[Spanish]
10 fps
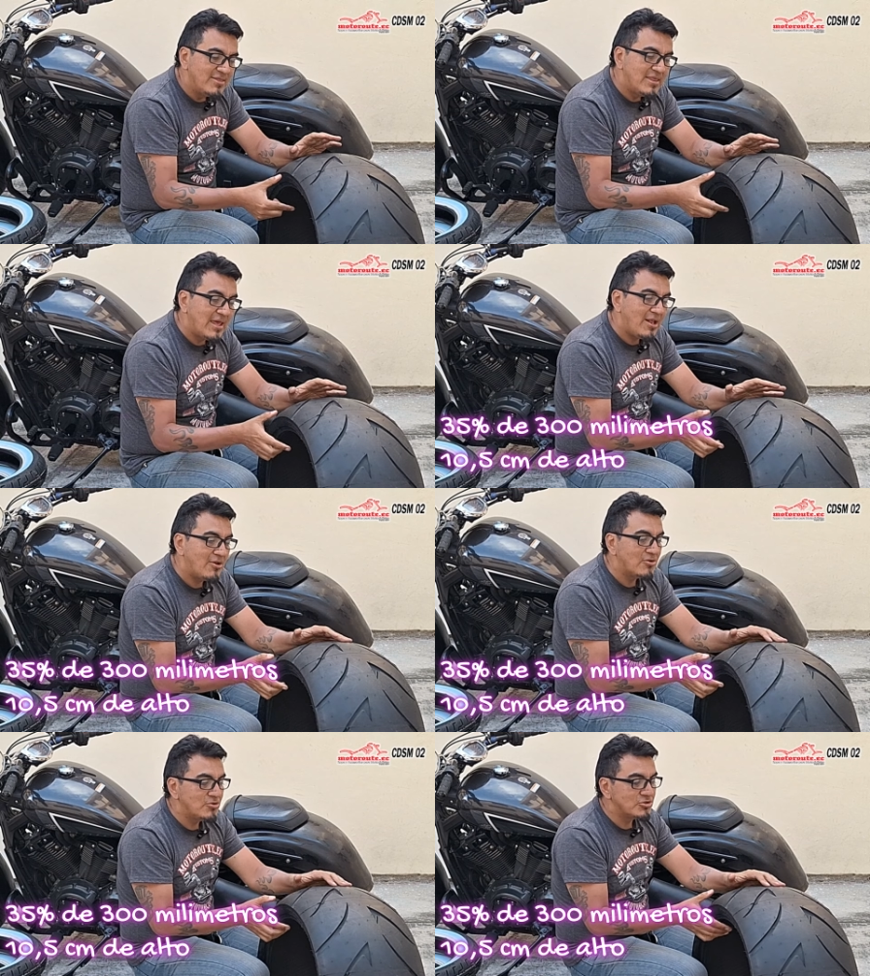de
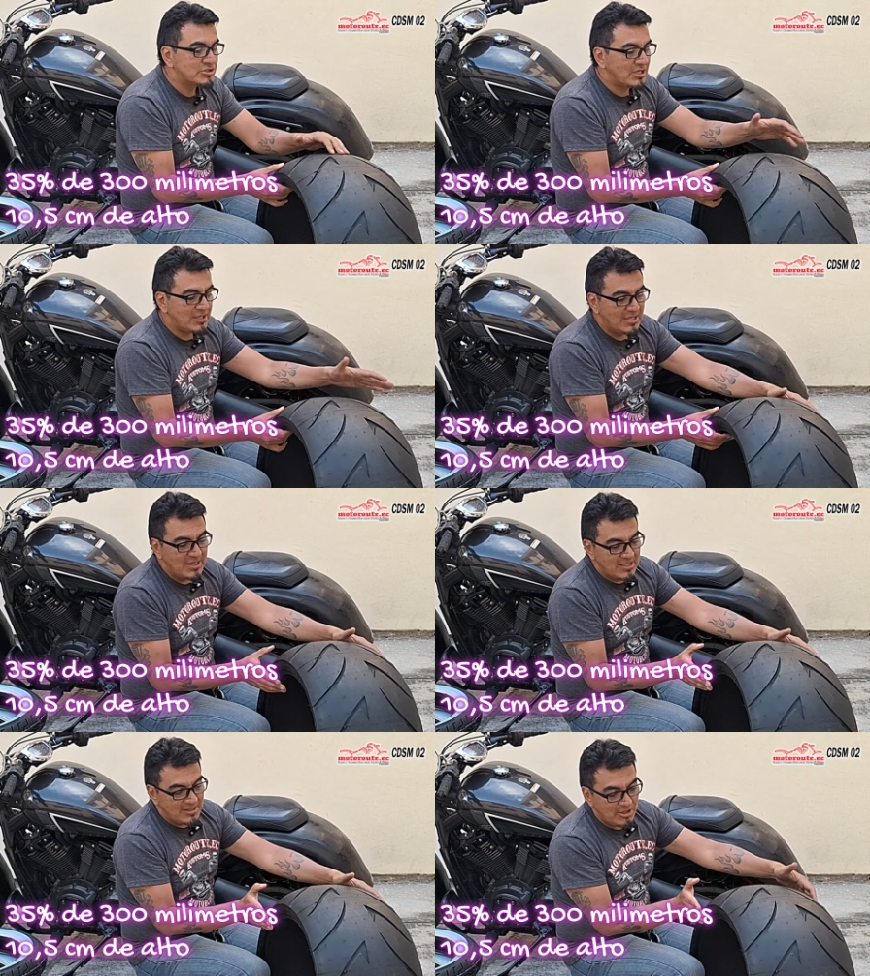los, eh,
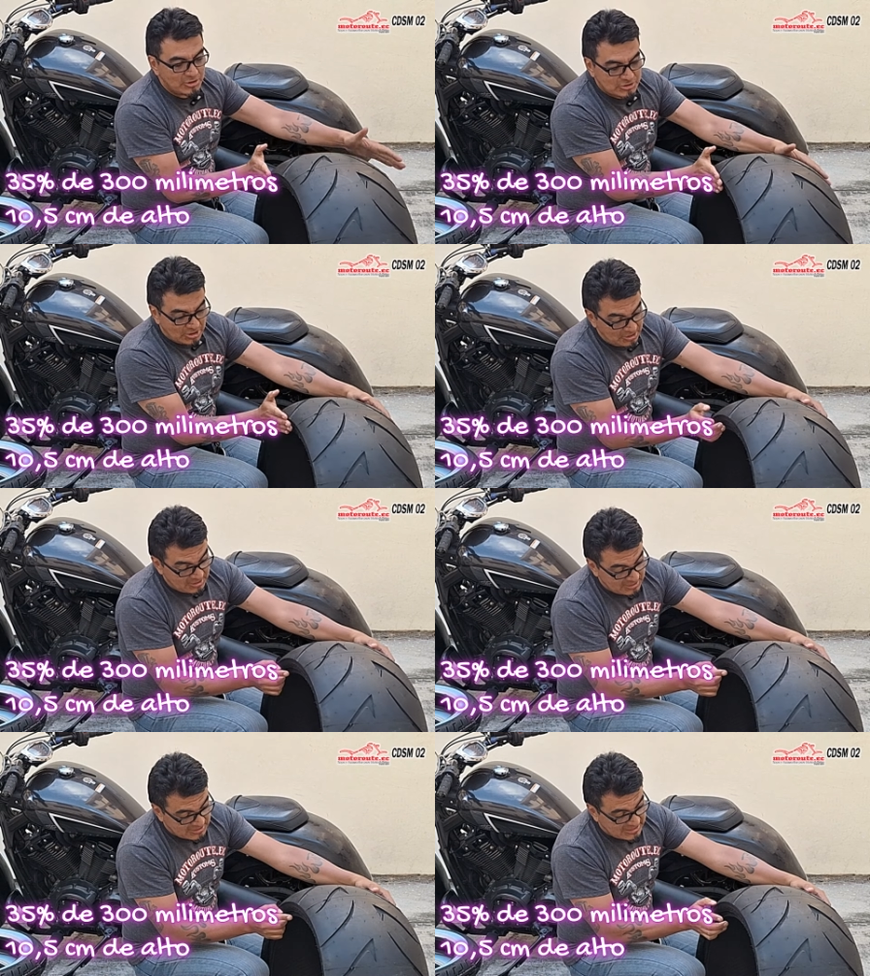de los
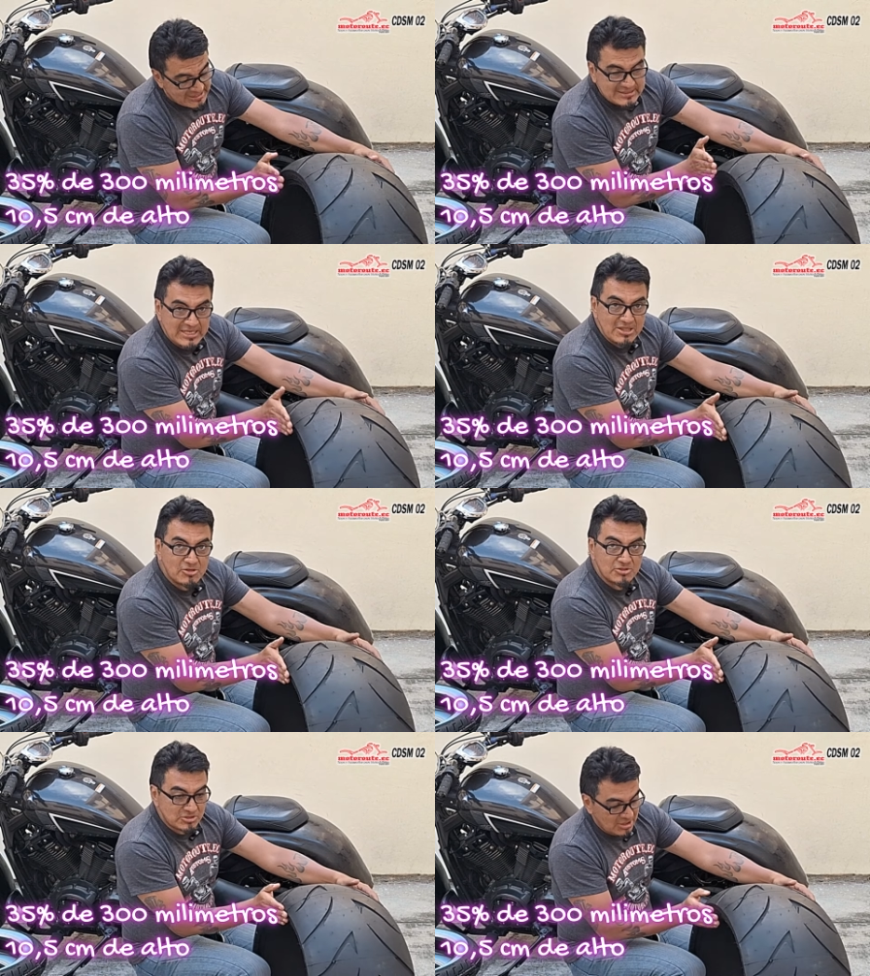
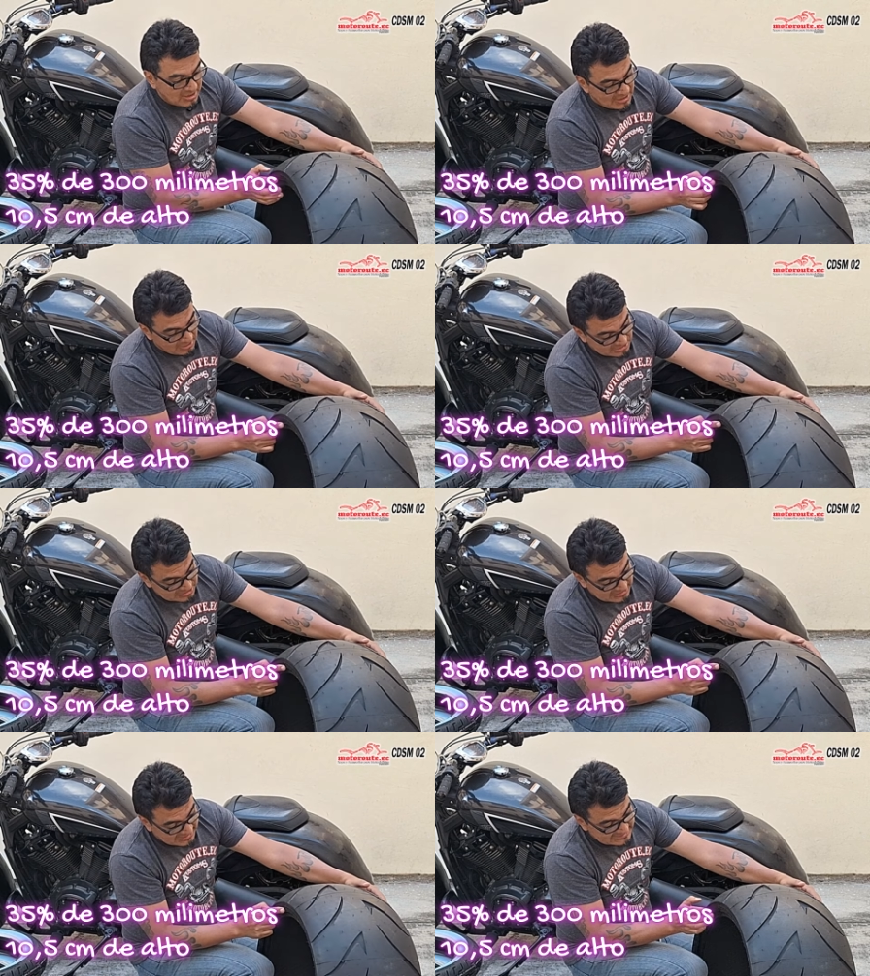300, de
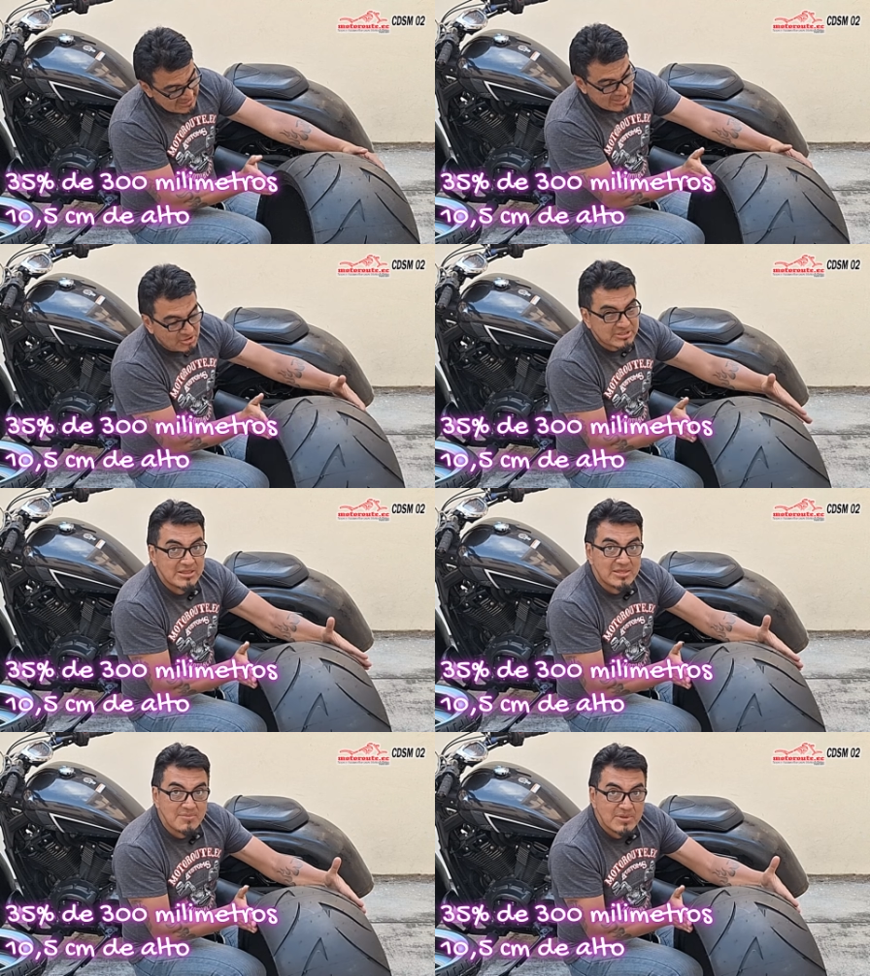los 300
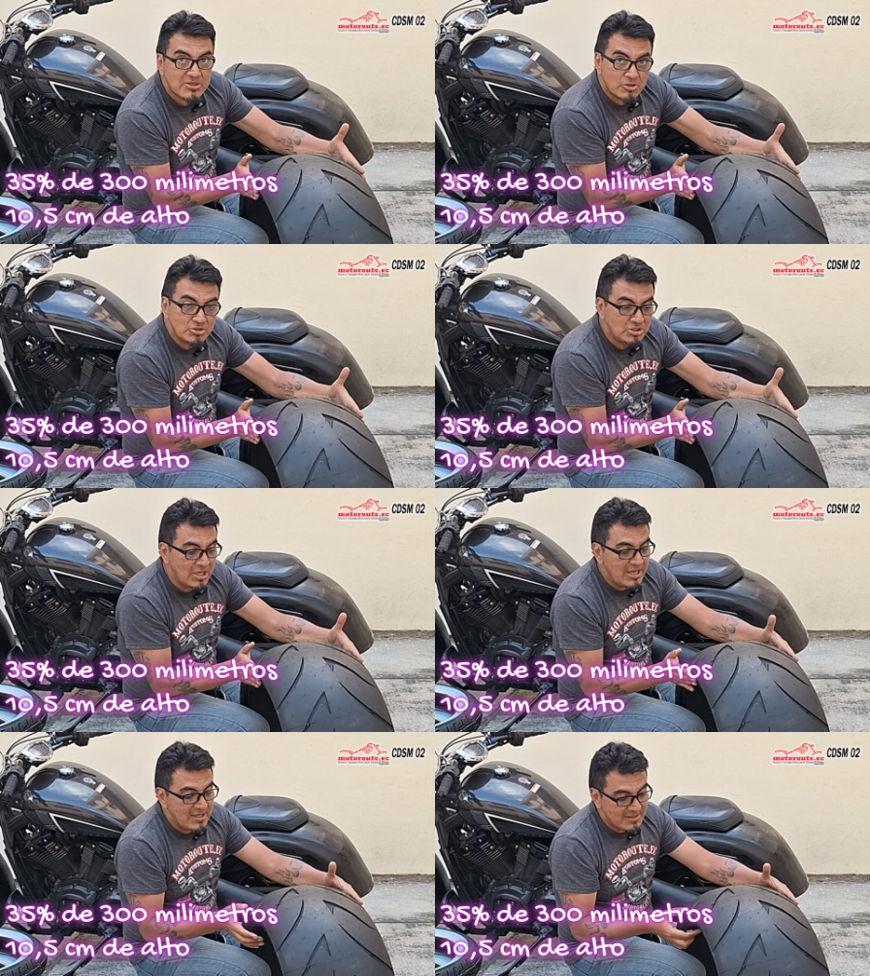centímetros
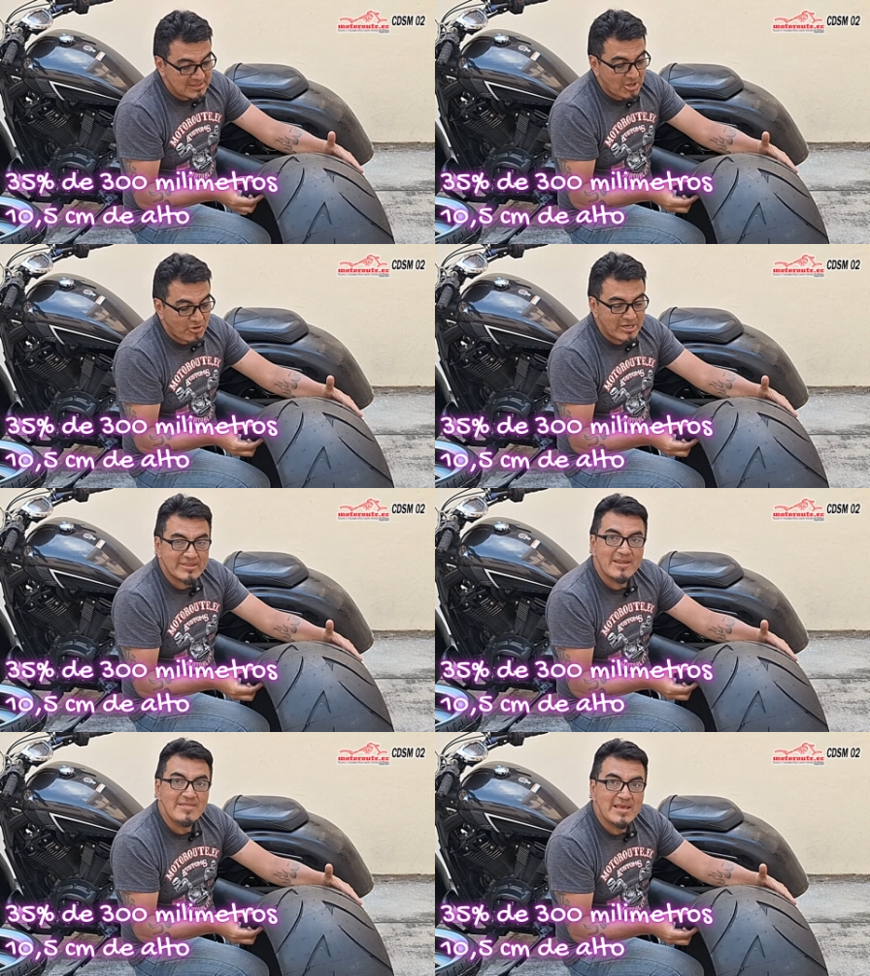tienes que coger
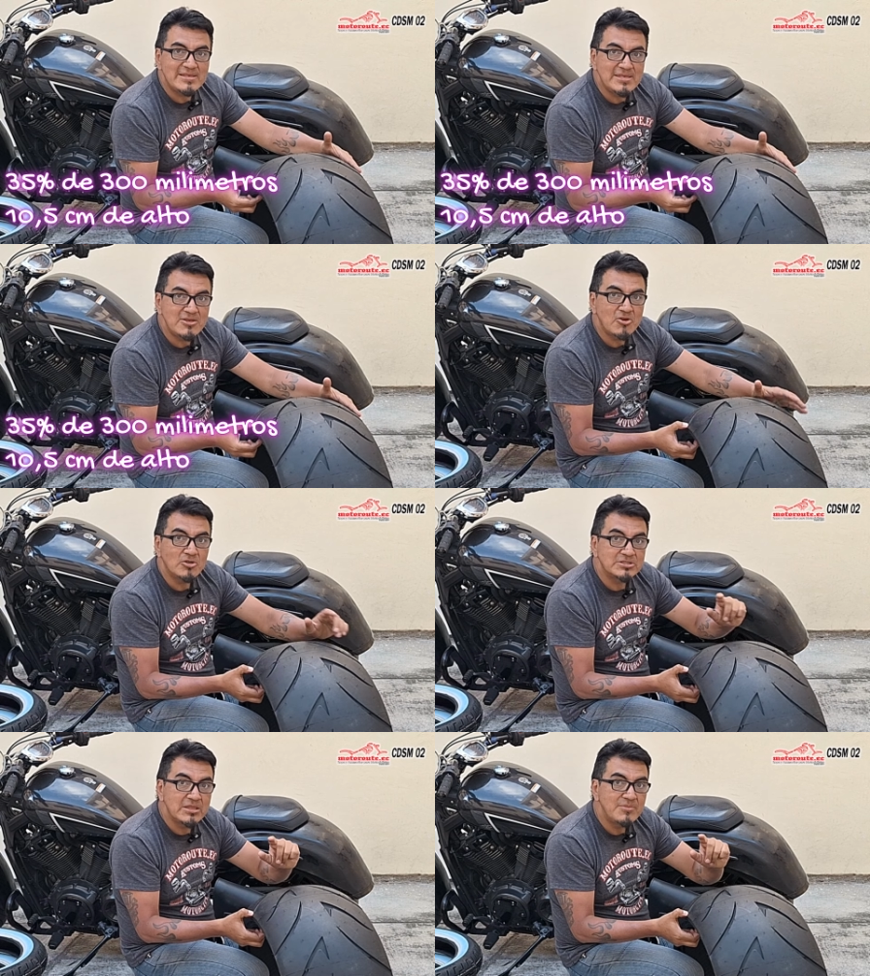
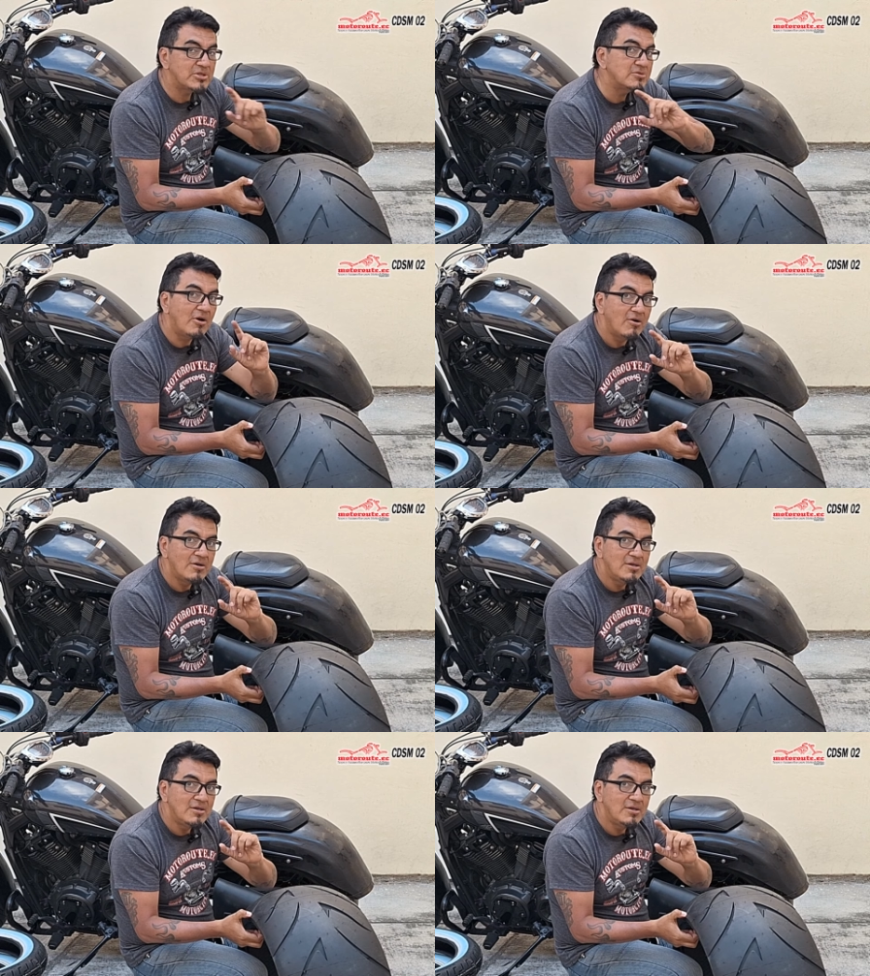35 centímetros, no,